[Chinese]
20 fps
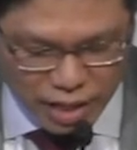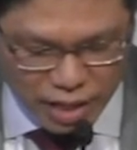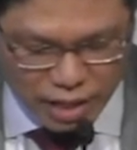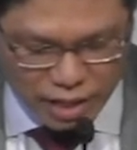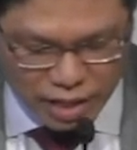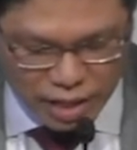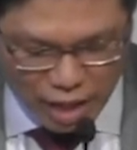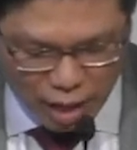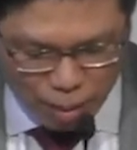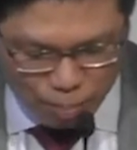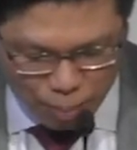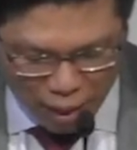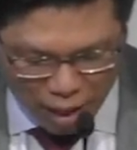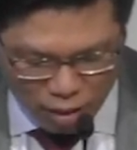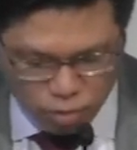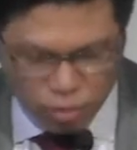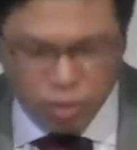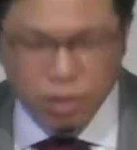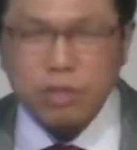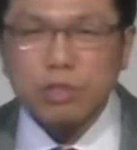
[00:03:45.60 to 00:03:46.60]
他为
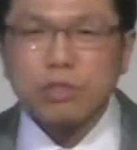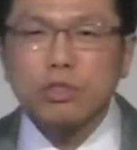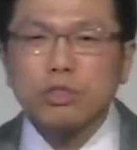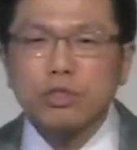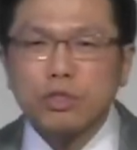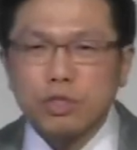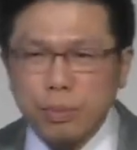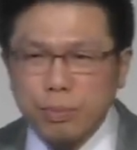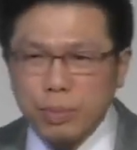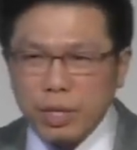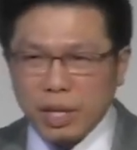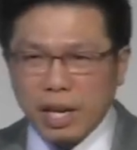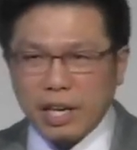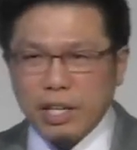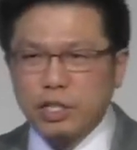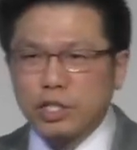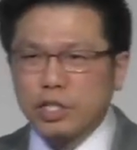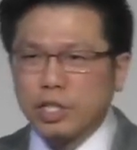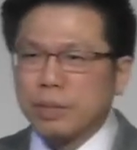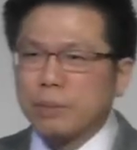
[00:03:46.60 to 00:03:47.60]
什么要去
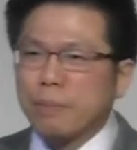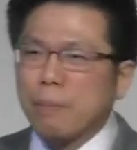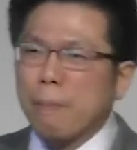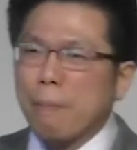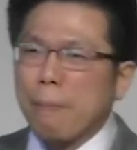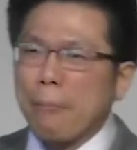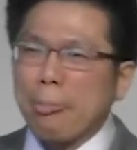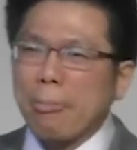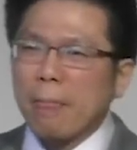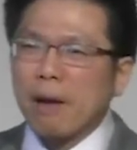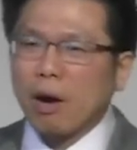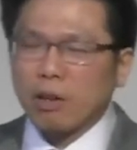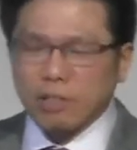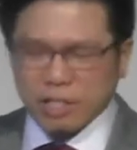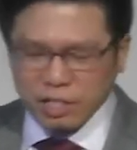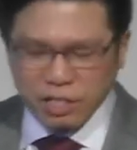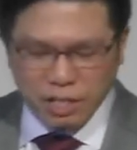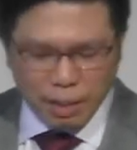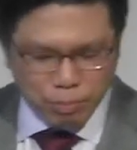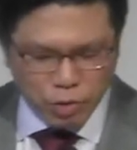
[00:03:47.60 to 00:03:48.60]
说到患难，
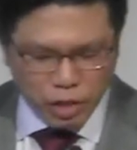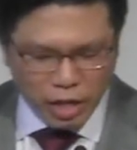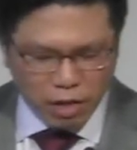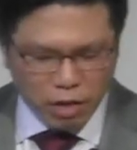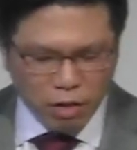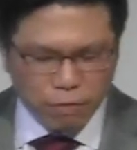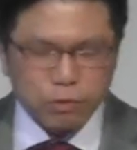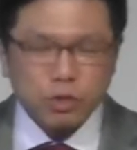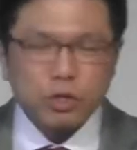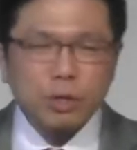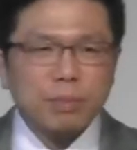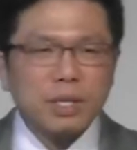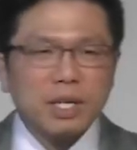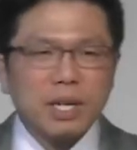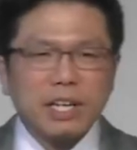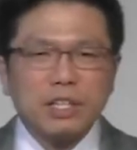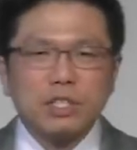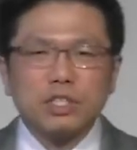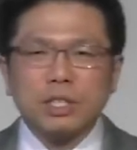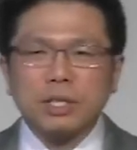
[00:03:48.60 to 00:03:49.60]
他的意义
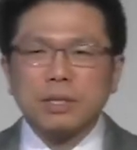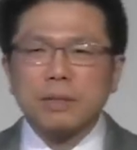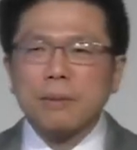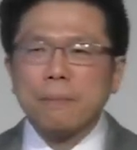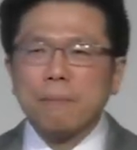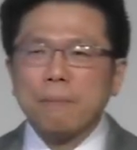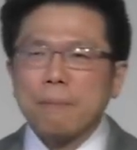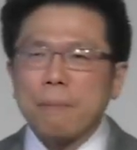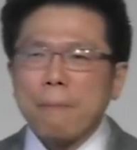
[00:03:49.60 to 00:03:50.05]
是什么？